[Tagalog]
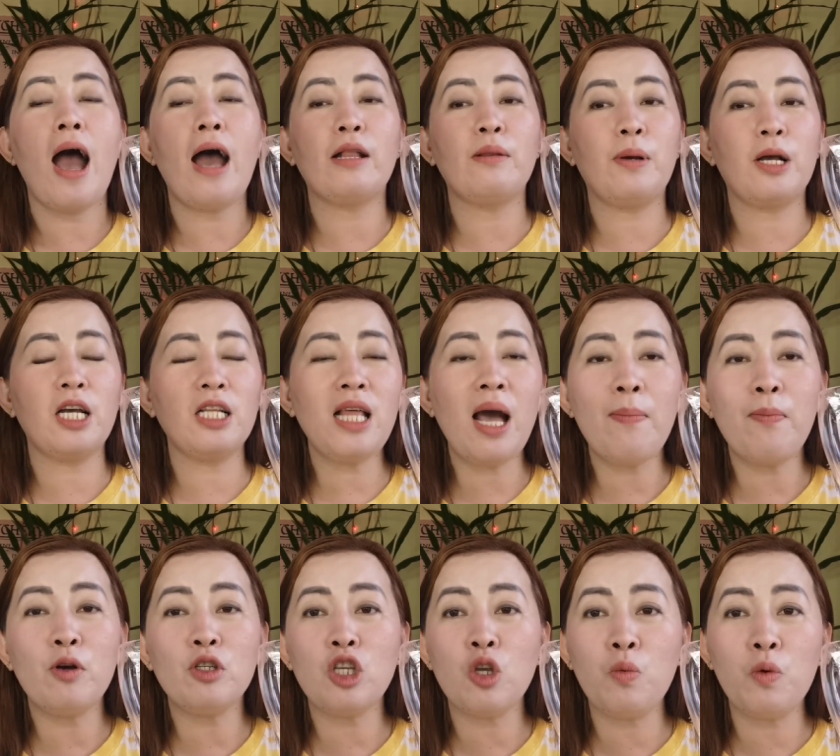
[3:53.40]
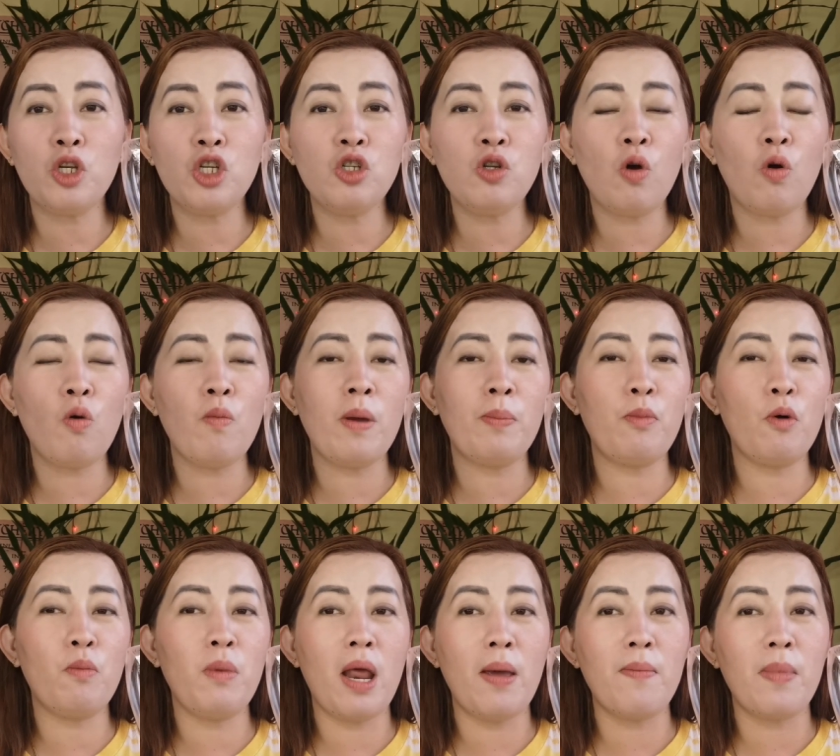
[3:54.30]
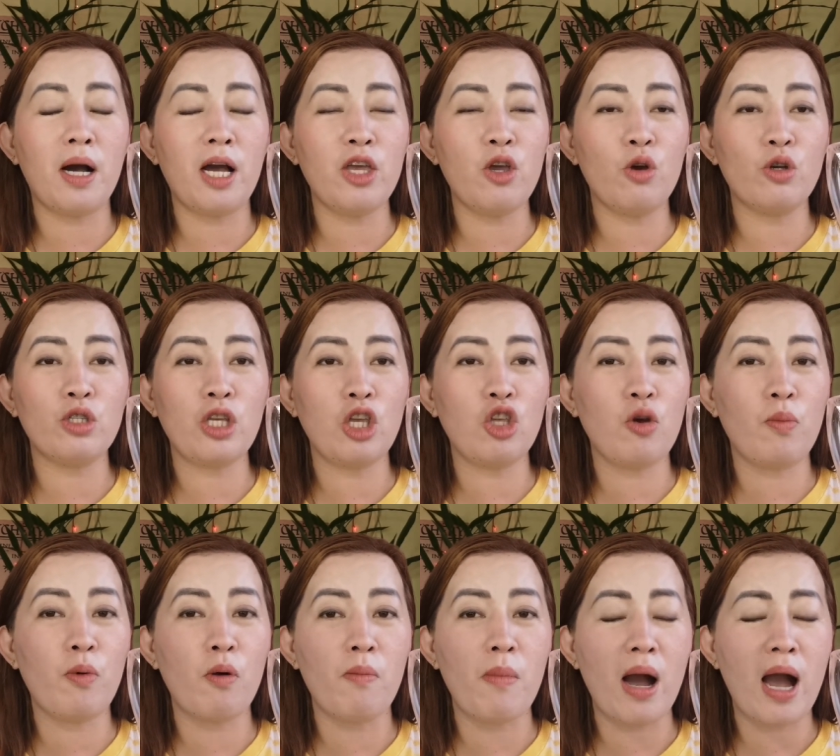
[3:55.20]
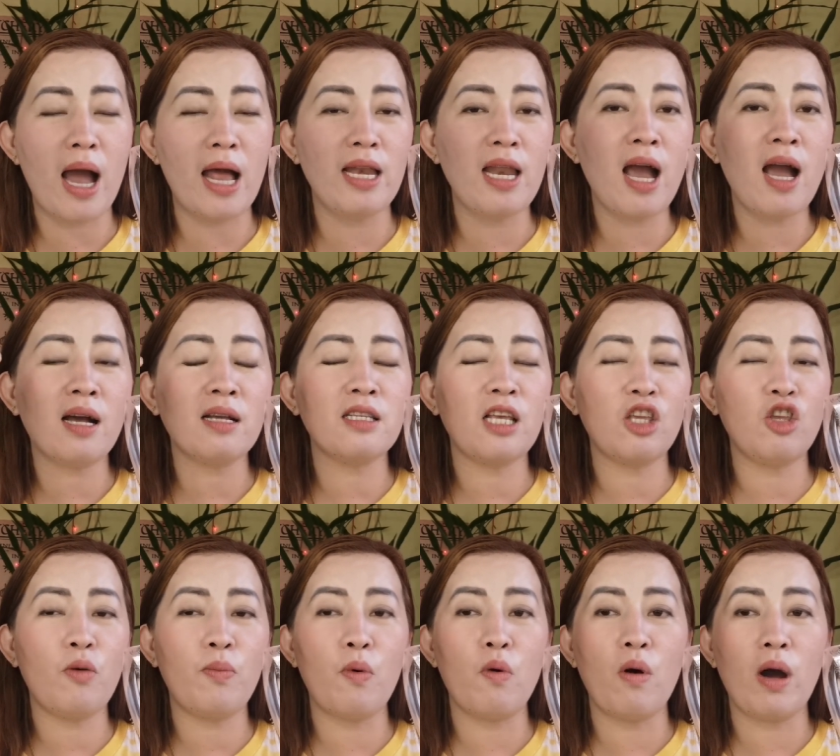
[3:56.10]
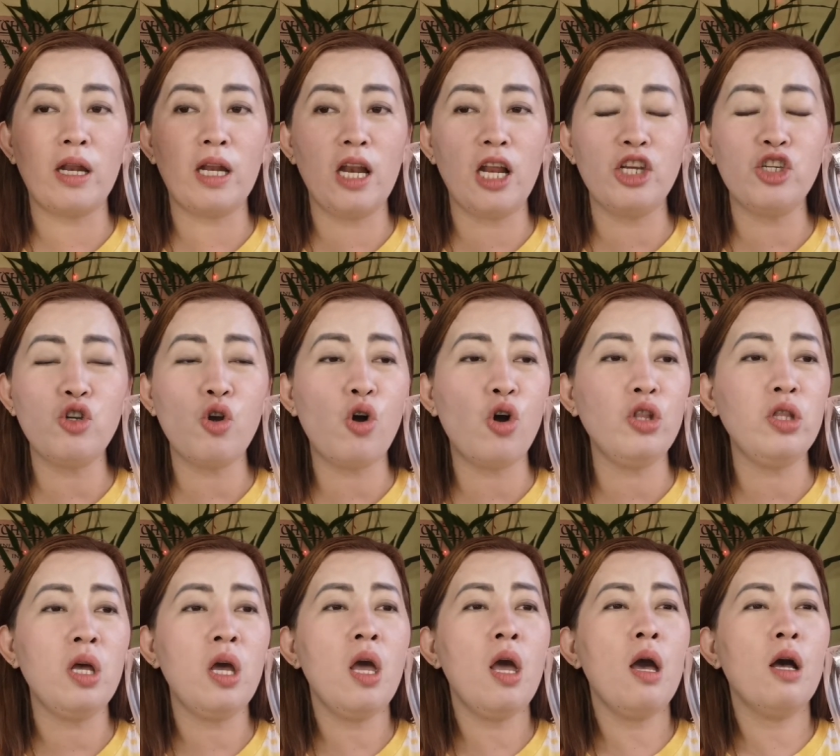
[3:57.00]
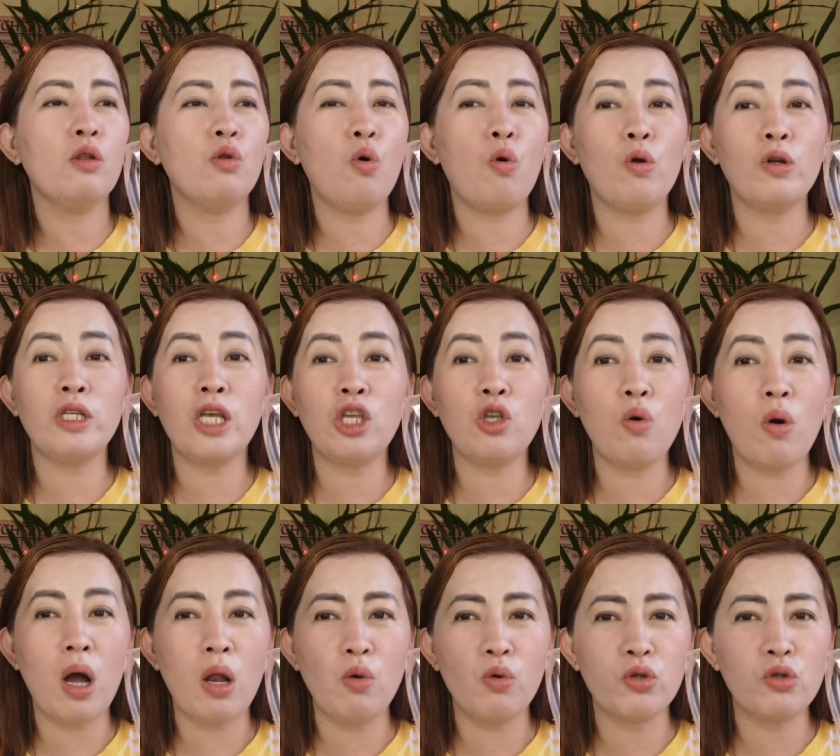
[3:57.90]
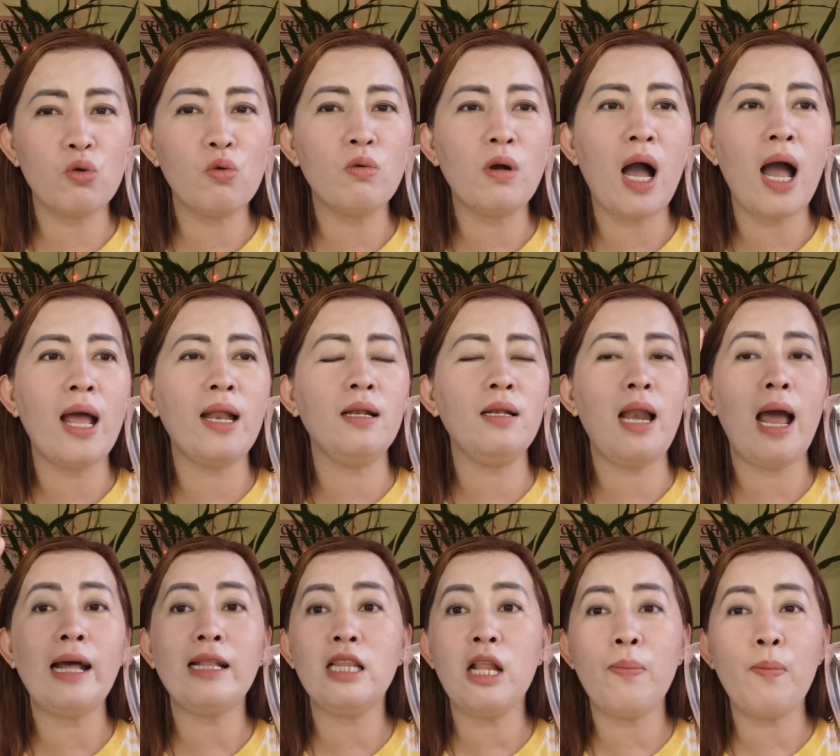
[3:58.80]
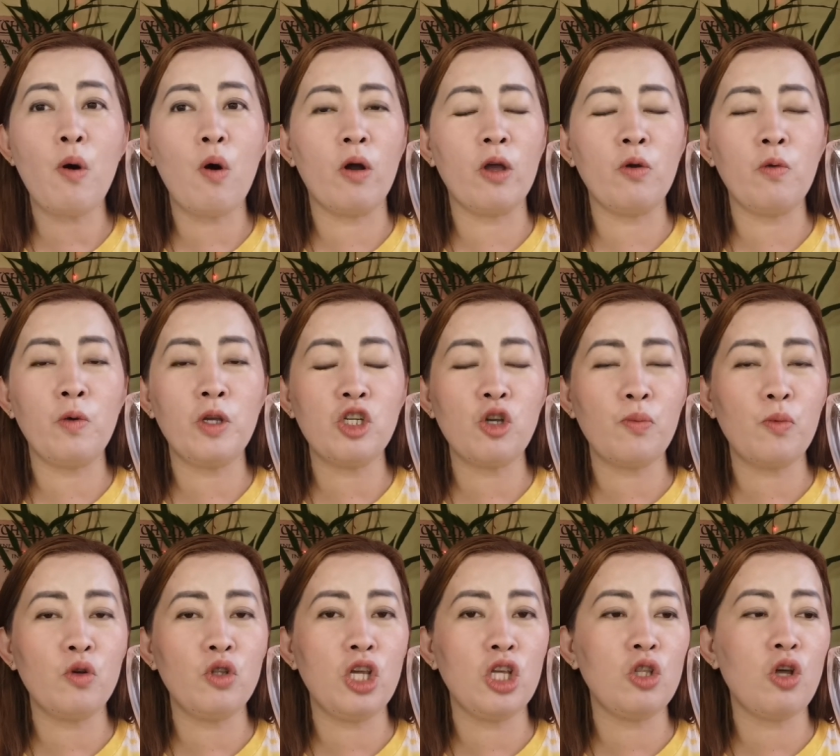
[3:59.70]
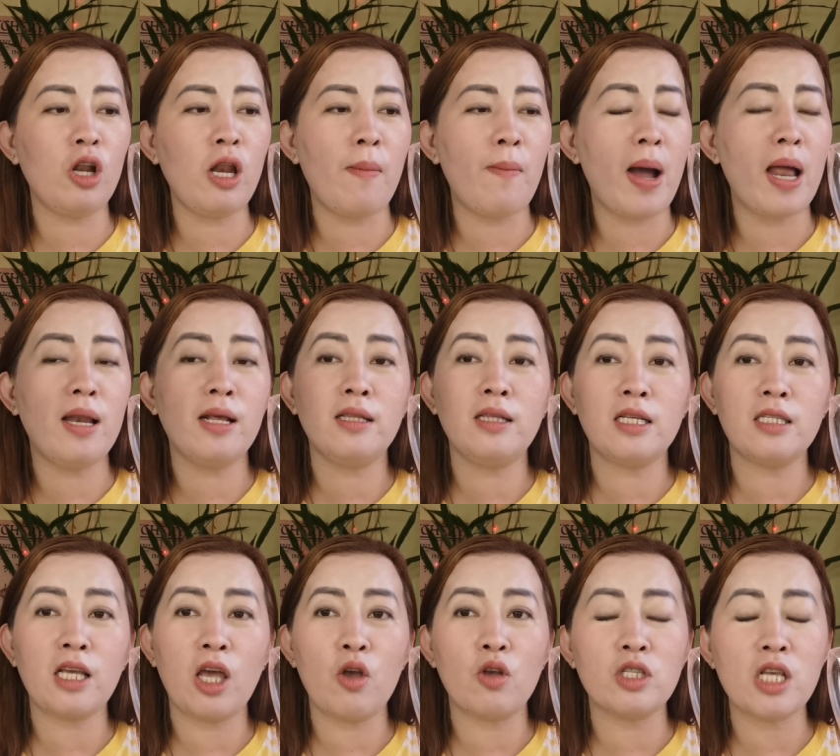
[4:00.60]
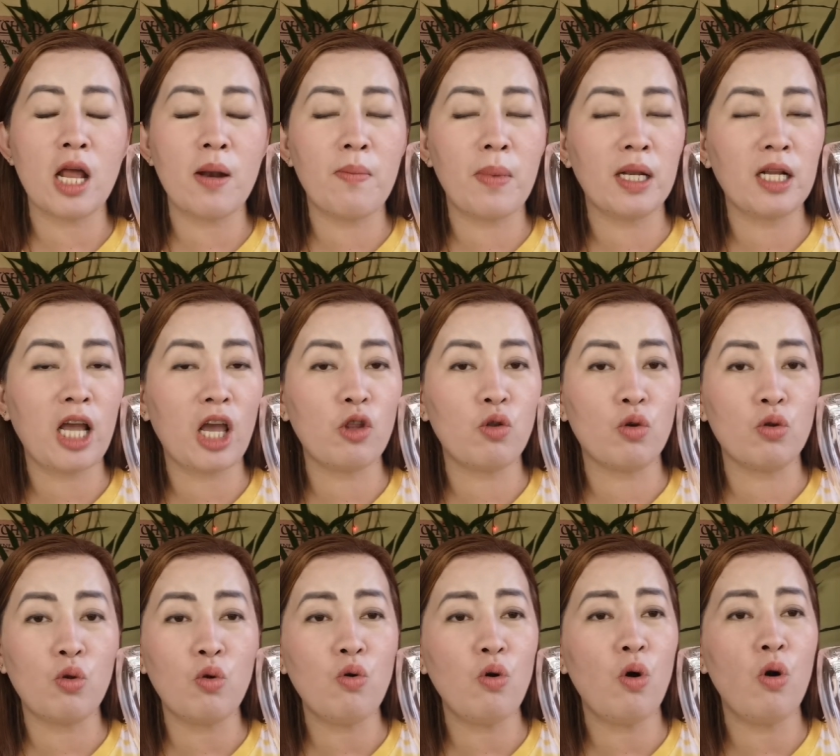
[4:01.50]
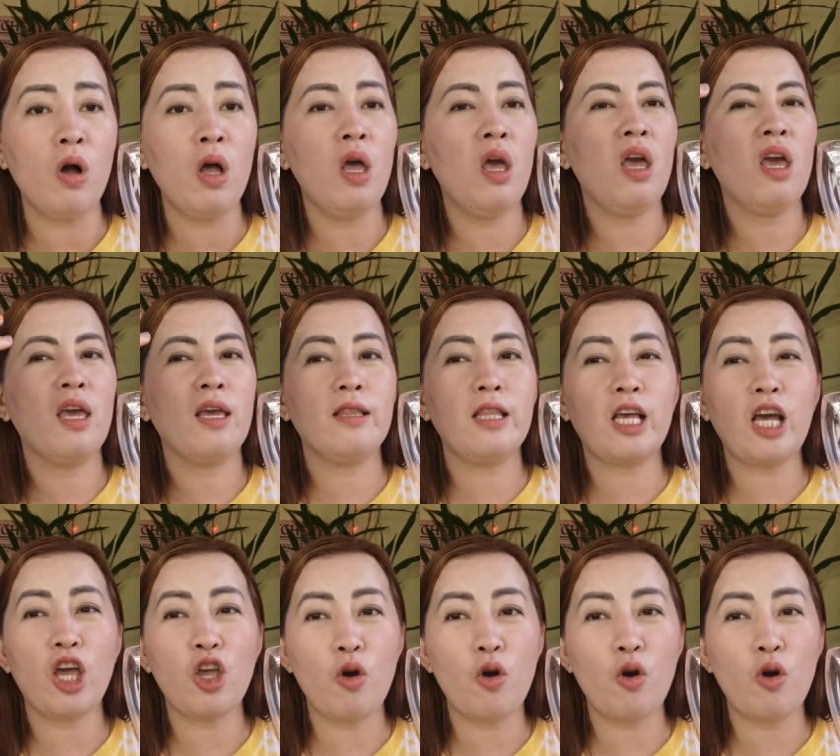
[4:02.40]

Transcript: At pagkatapos, i-wish nyo kung may problema kayo sa inyong pong mga anak, sa inyong pong karelasyon, tukol sa inyong kalusugan, lahat na po, i-wish nyo po dito na maligtas kayo saan man kayo tutungo, hindi